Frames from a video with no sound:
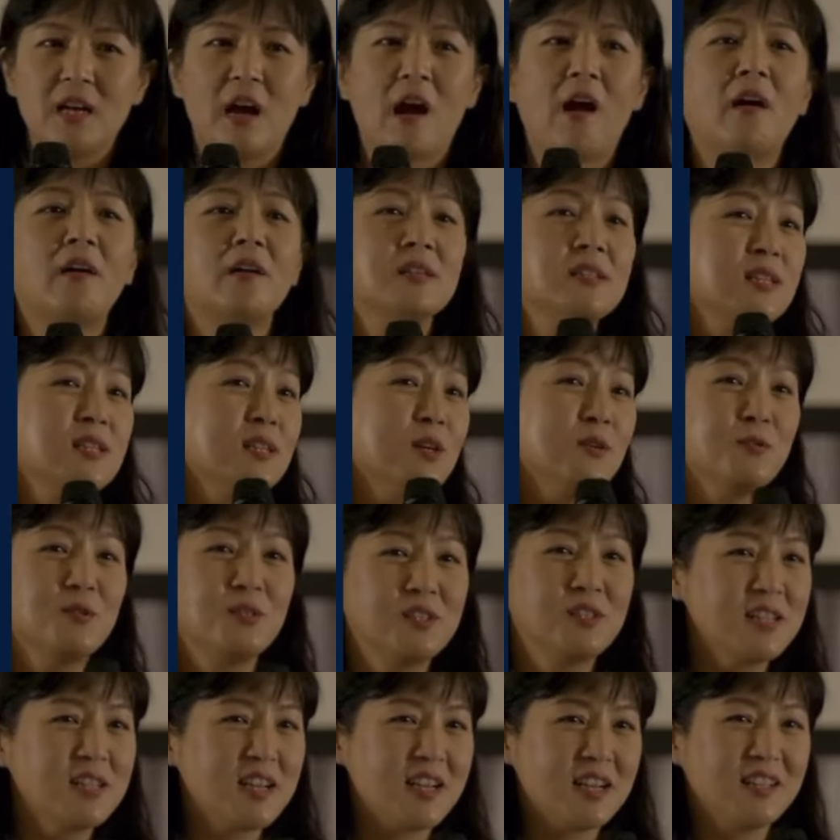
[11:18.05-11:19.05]
R
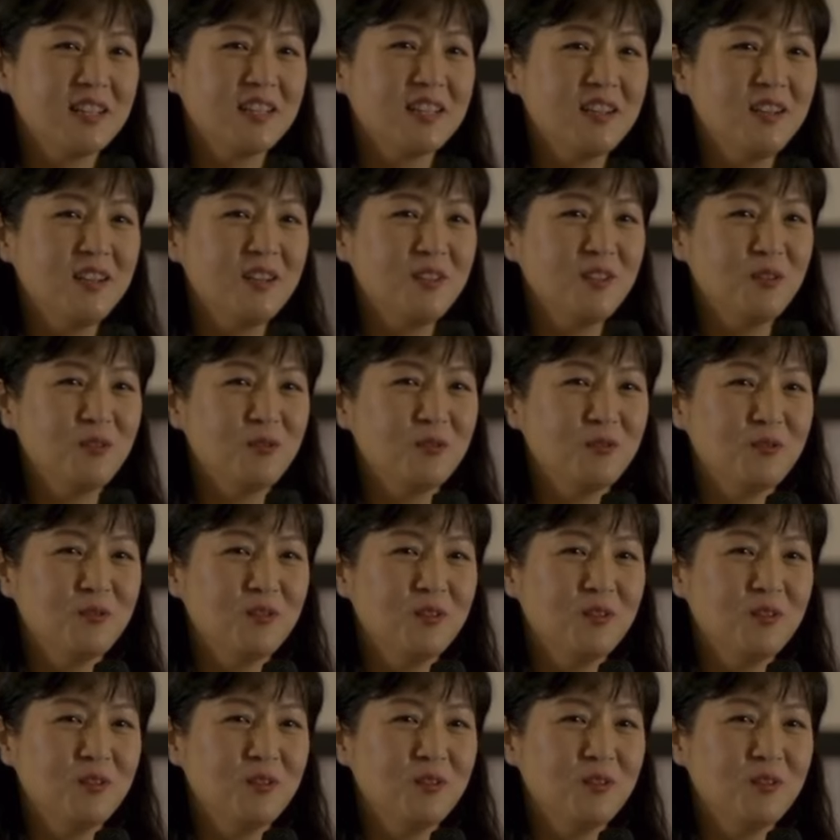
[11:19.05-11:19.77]
사운드를 잘하게 하려고.